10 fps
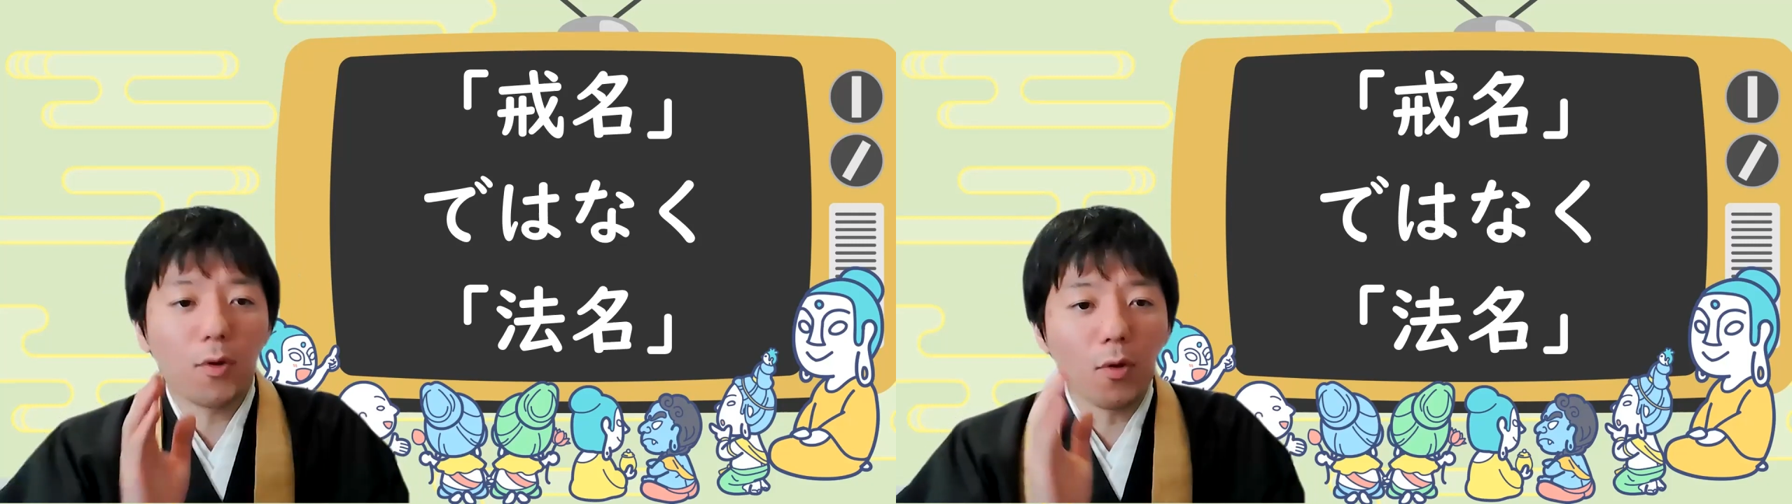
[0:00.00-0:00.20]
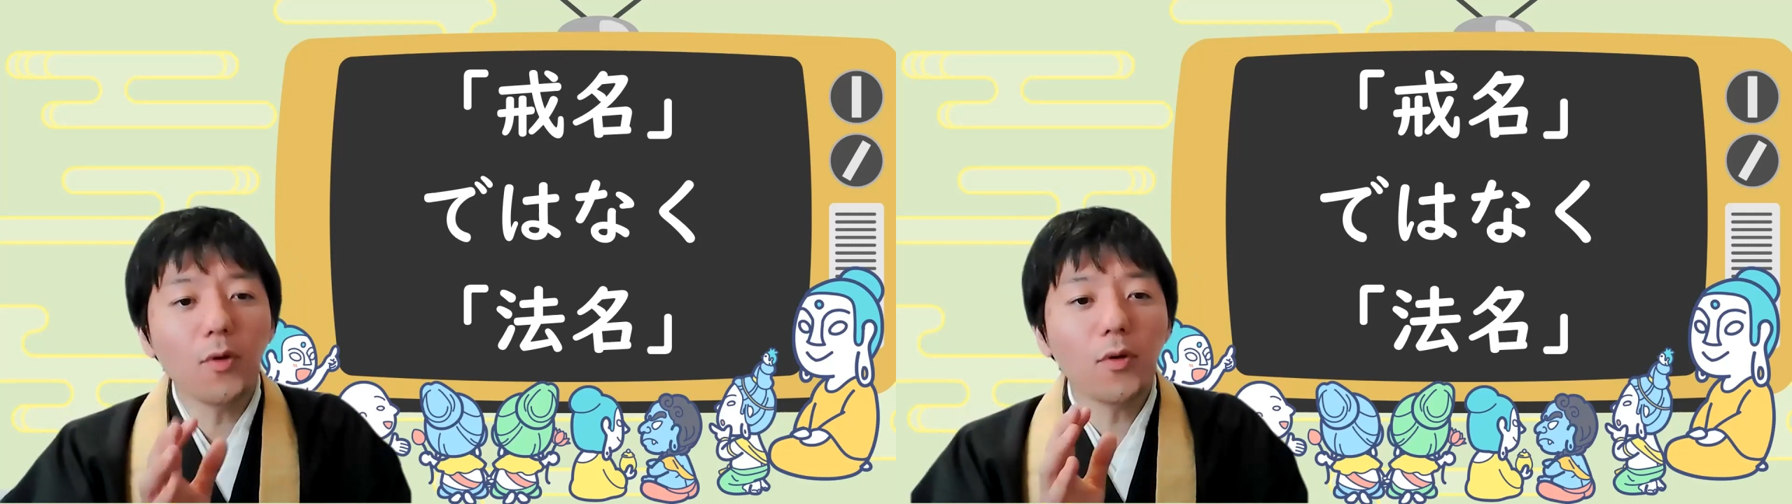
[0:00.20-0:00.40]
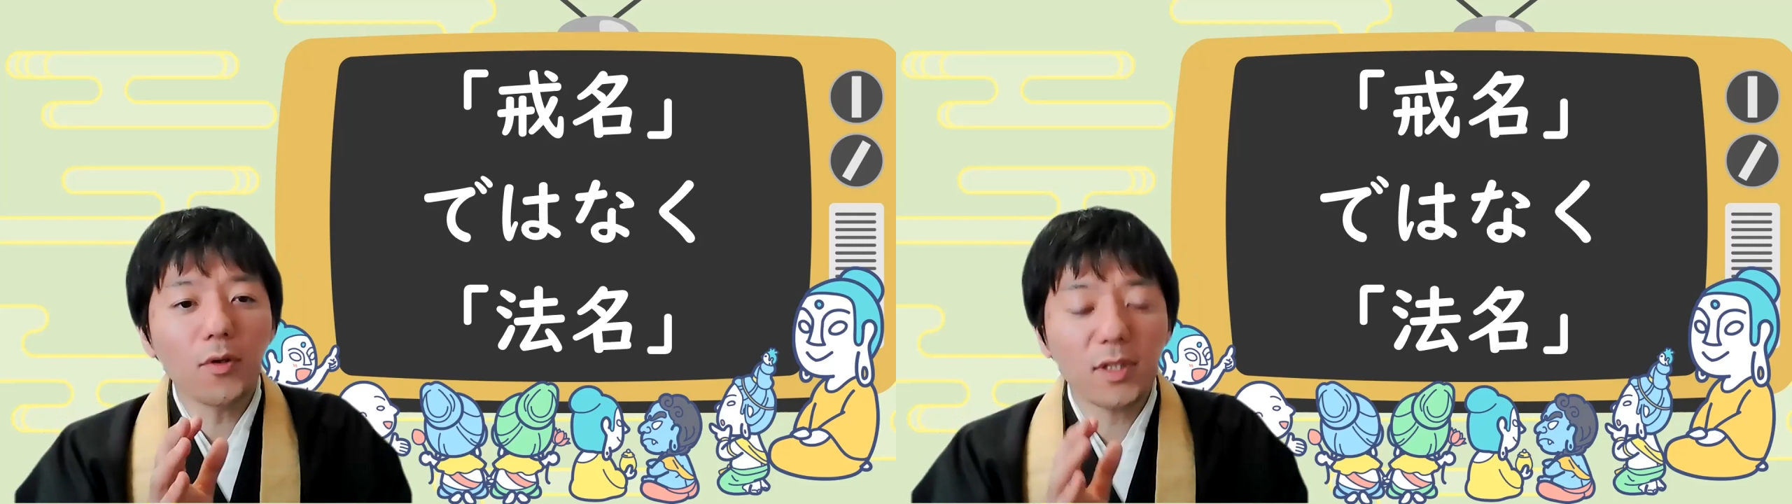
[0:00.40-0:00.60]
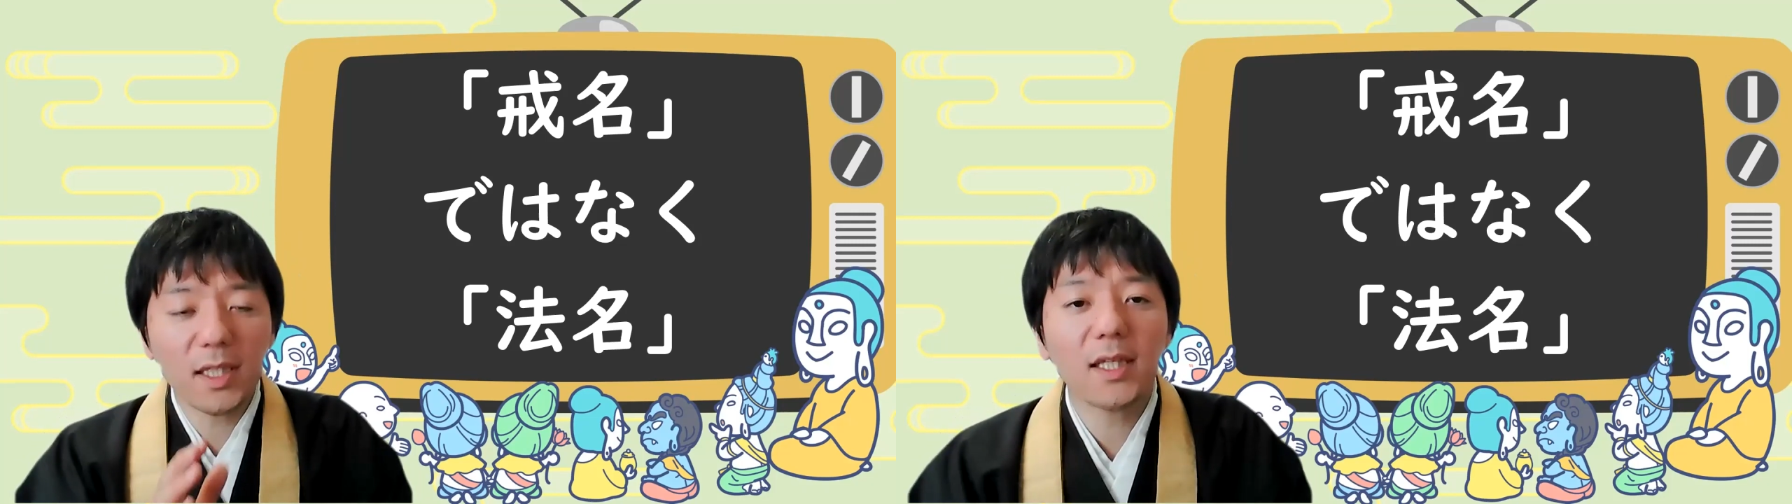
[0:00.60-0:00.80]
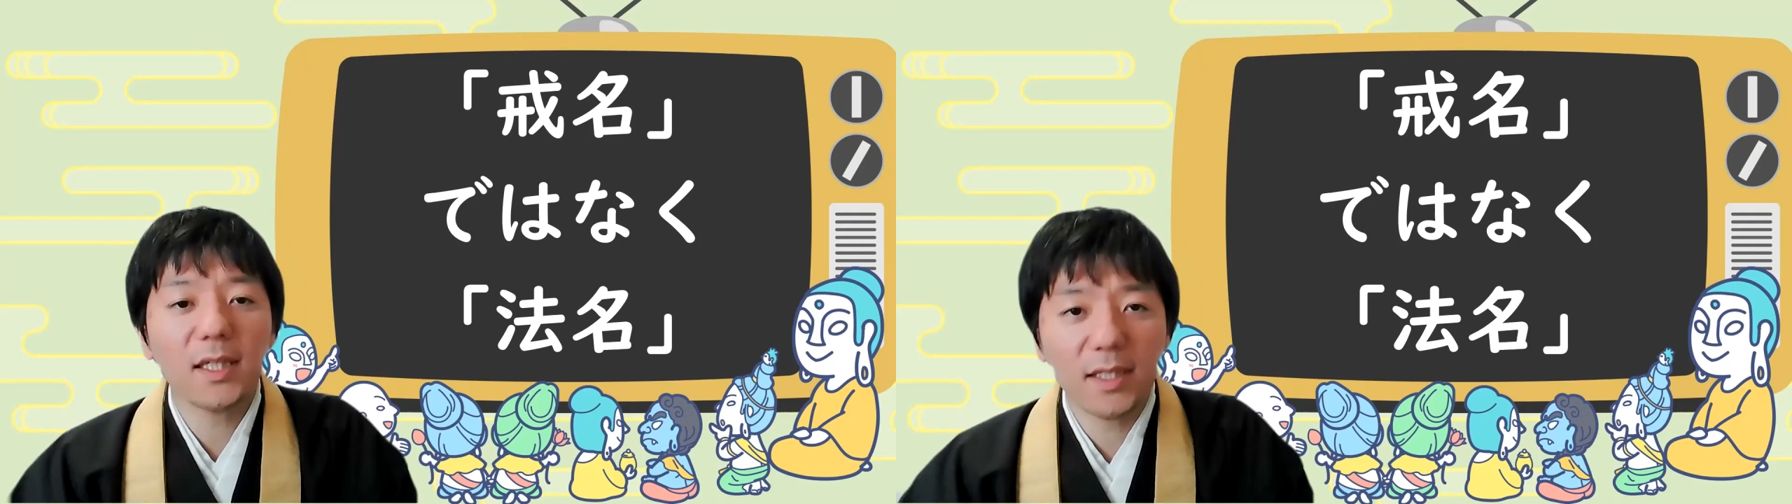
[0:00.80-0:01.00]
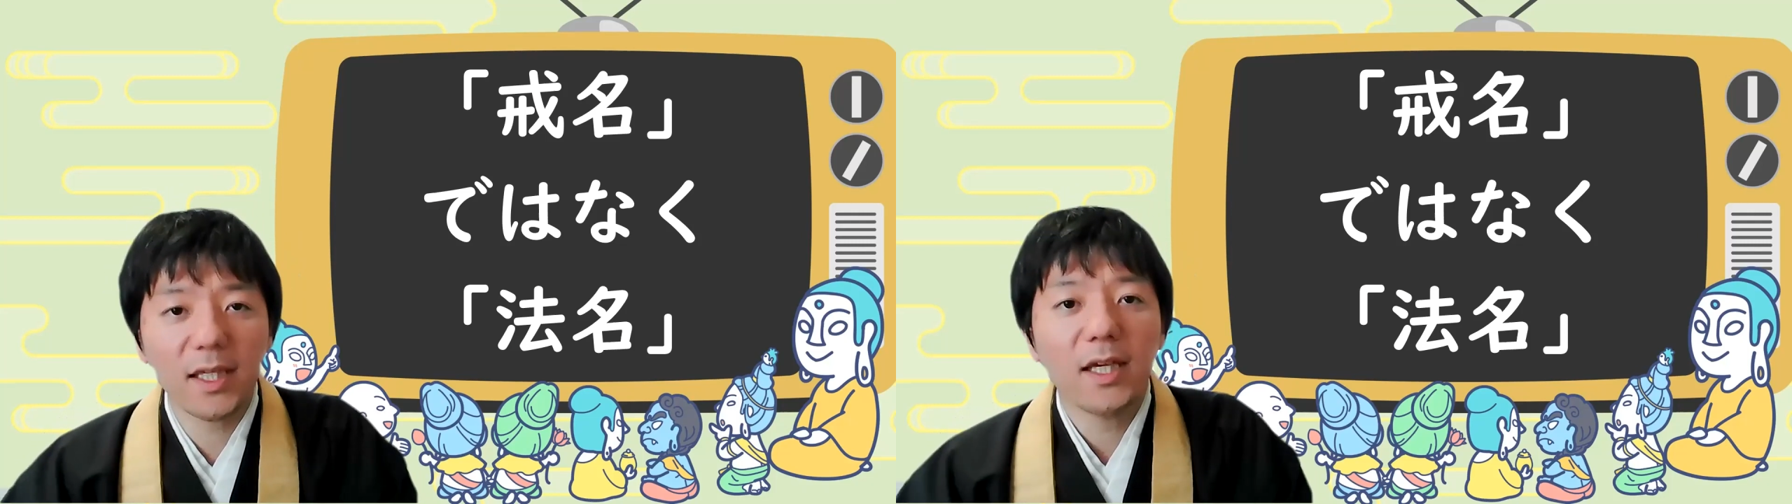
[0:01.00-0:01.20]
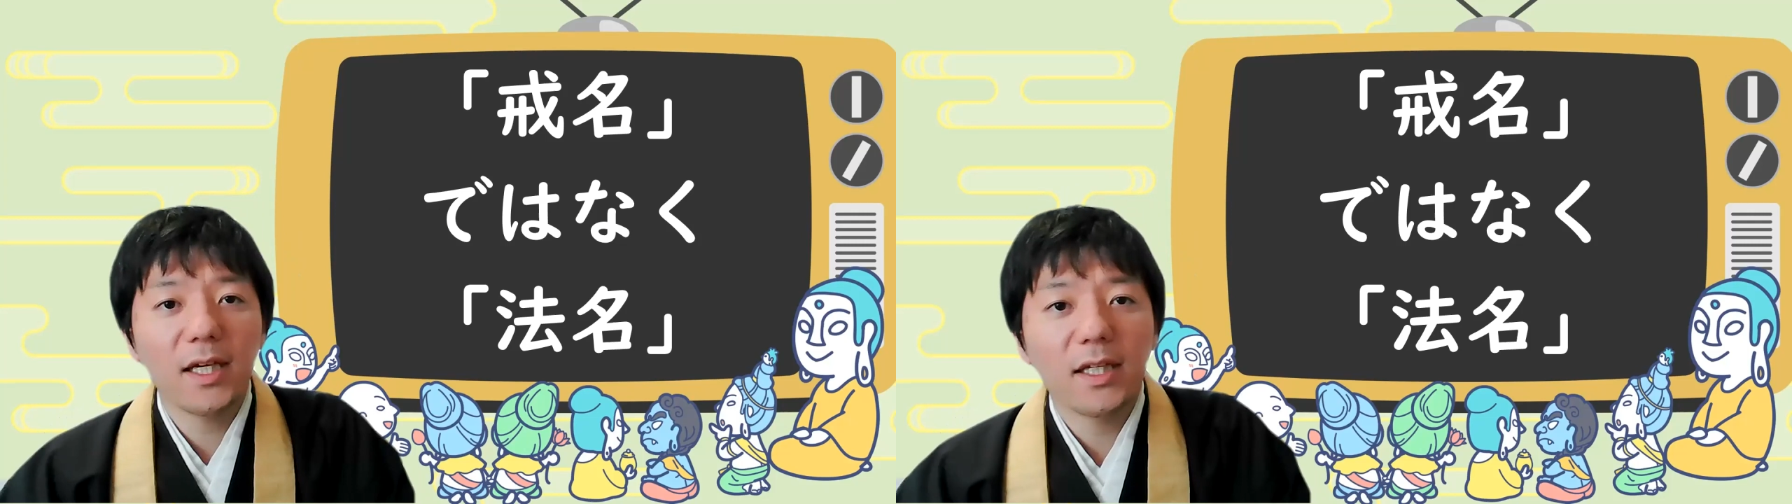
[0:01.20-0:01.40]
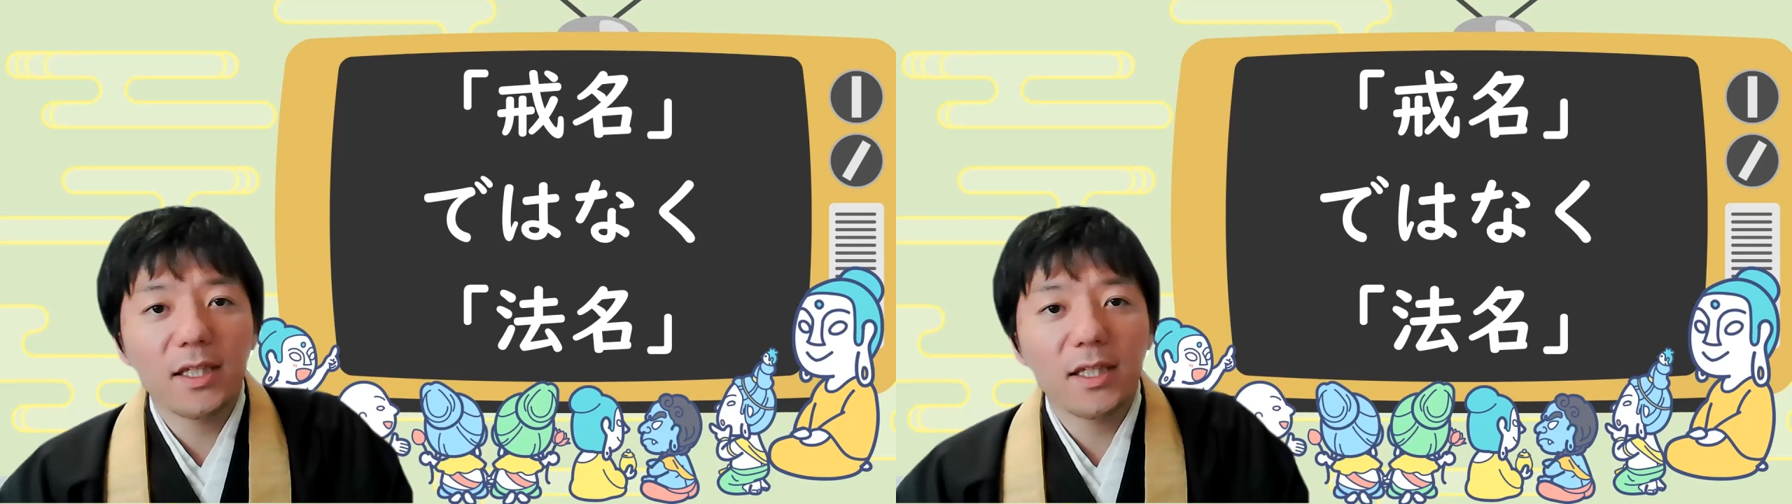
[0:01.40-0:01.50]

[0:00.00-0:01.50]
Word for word: 法をいただいて